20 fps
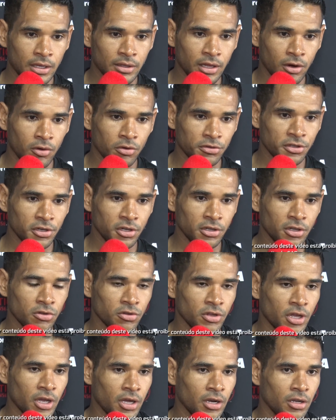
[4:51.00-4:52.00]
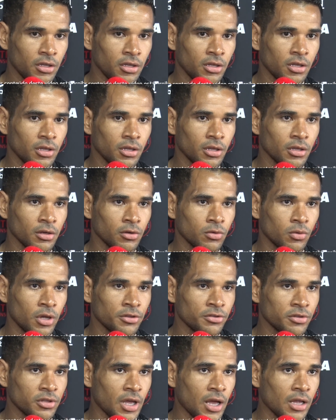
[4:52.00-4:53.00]
tá conseguindo ajudar ele com
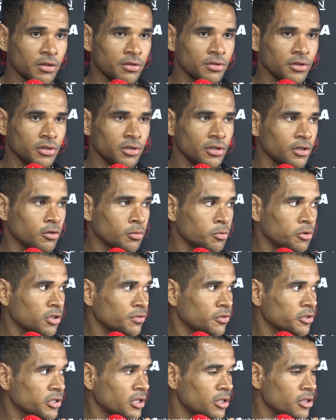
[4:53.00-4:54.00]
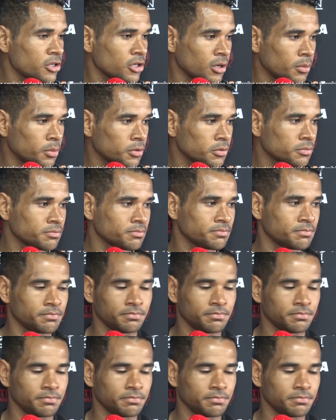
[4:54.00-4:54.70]
resultados e com muita vontade de campo.